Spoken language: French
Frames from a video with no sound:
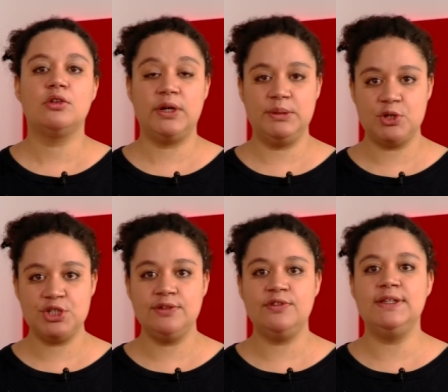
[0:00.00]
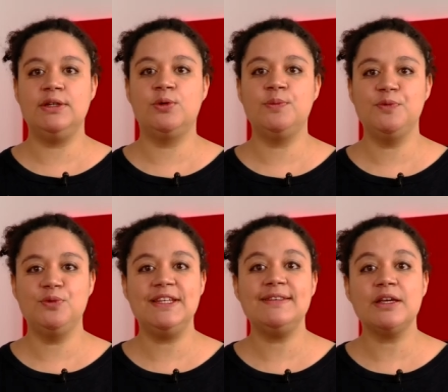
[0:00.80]
Dans les prochaines vidéos,
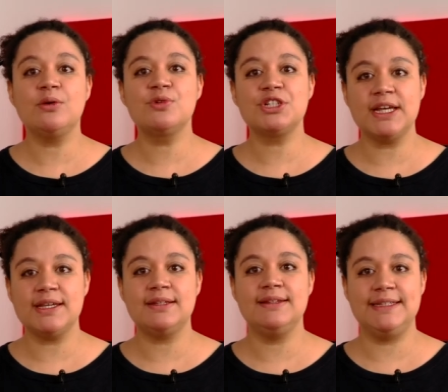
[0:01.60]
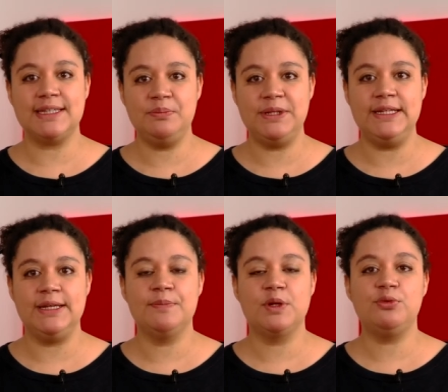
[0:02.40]
nous détaillerons chacun des quatre
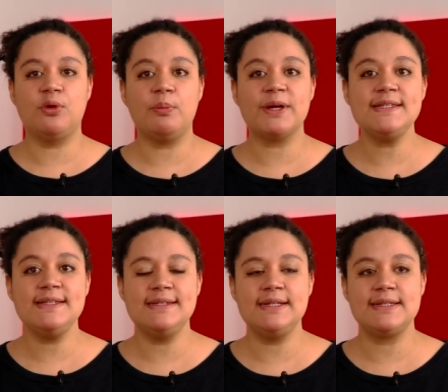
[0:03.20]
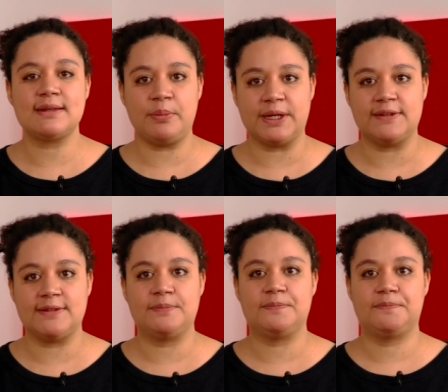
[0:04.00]
piliers pour en préciser les impacts.